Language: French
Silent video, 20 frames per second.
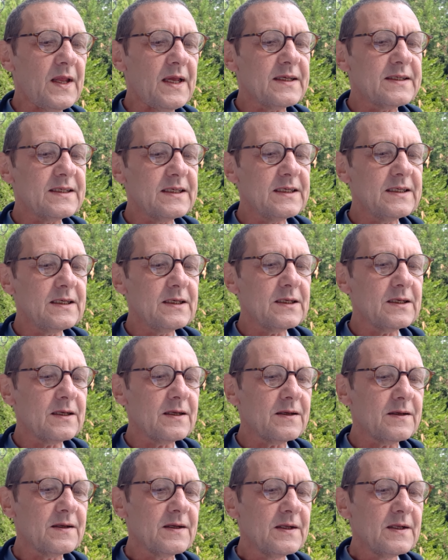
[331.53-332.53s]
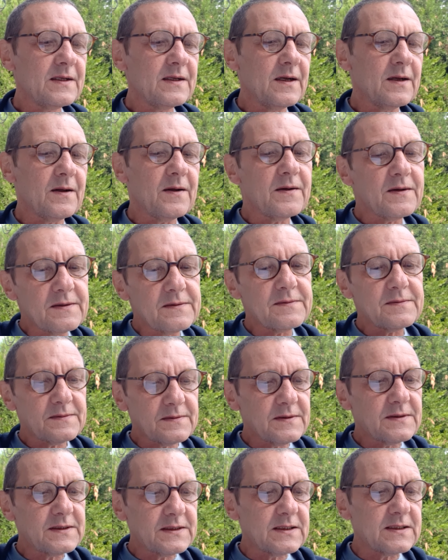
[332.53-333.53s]
c'est euh, euh
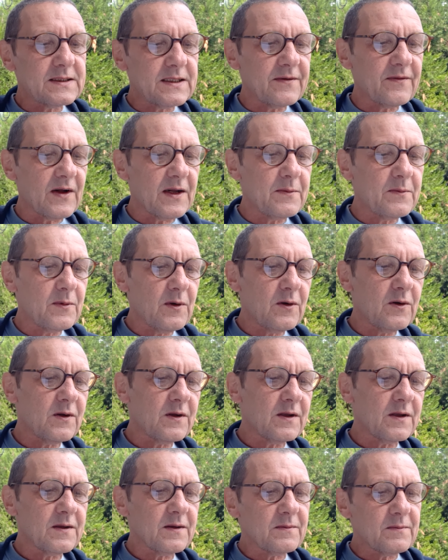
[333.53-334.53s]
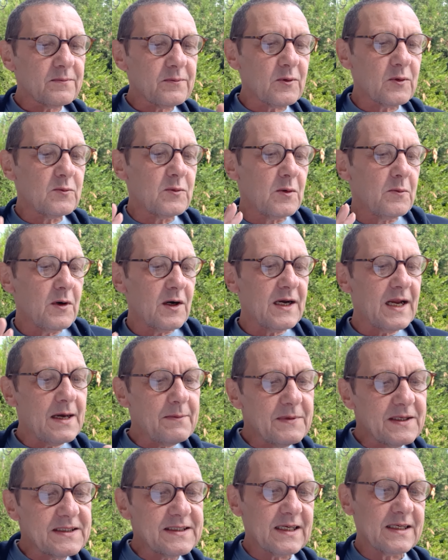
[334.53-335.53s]
vraiment euh, pour le moment là,
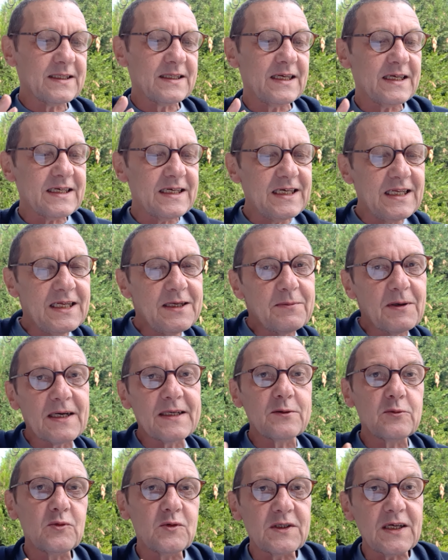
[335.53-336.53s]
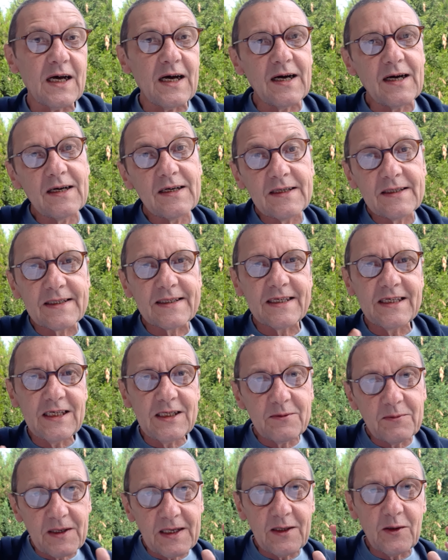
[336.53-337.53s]
mais essaye d'équilibrer tout ça, hein,
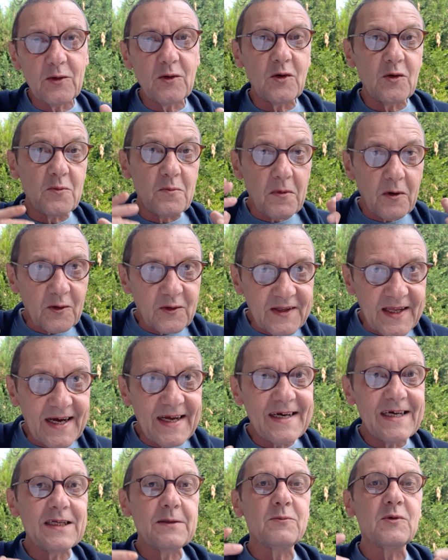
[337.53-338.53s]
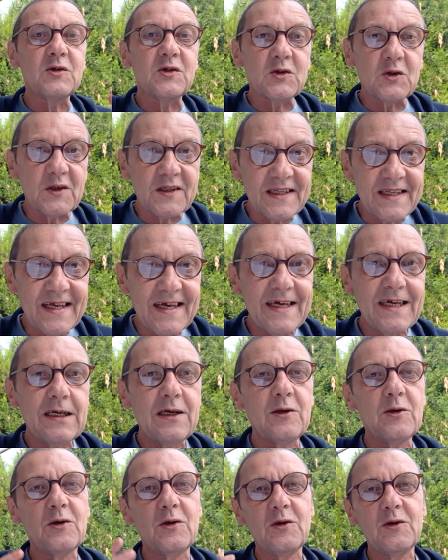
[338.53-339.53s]
équilibrer le, mental,
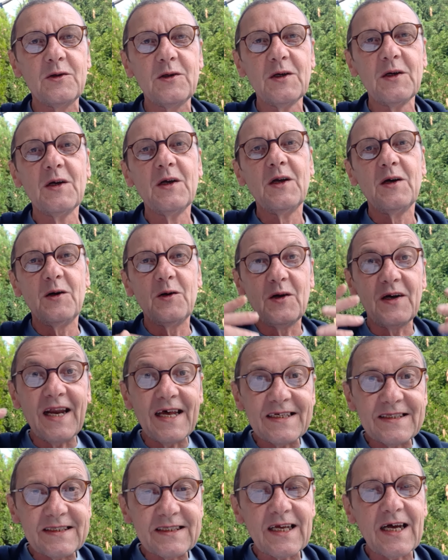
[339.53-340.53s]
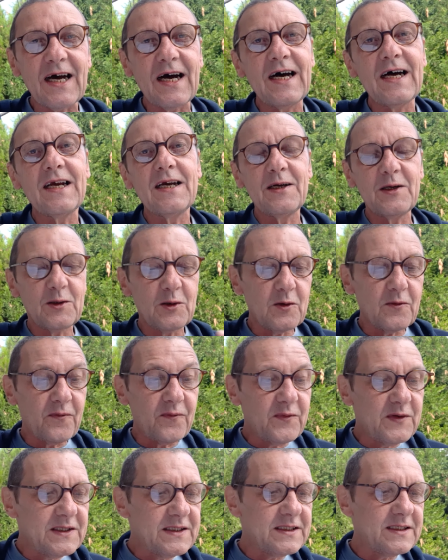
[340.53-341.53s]
l'émotionnel, l'astral, le, le,
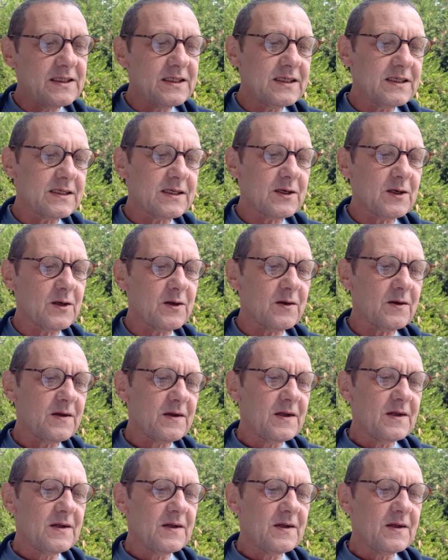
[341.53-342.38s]
physique euh,